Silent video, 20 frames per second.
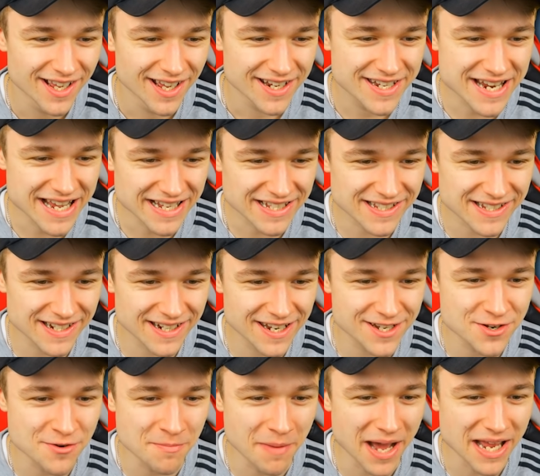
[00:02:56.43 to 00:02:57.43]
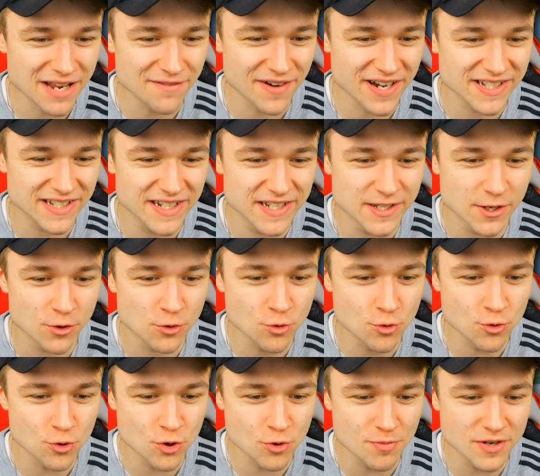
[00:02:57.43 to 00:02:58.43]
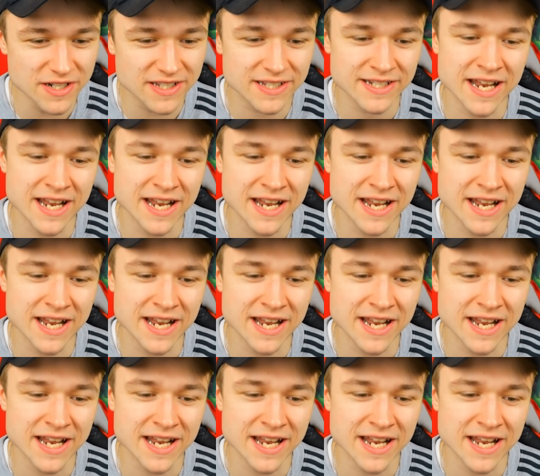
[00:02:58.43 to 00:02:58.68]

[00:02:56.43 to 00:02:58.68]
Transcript: dass nicht normalerweise diese übelst...